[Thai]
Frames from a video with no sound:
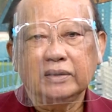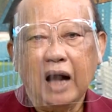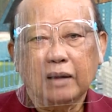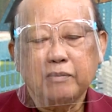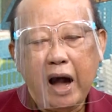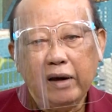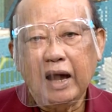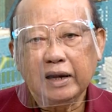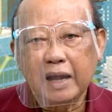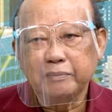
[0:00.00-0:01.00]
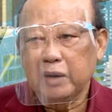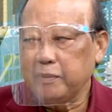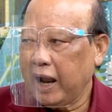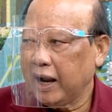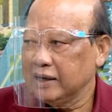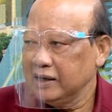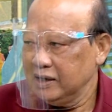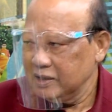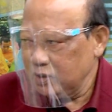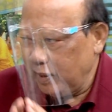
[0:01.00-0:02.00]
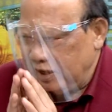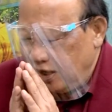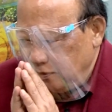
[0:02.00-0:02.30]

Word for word: จากมหาวิทยาลัยรามคำแหงสวัสดี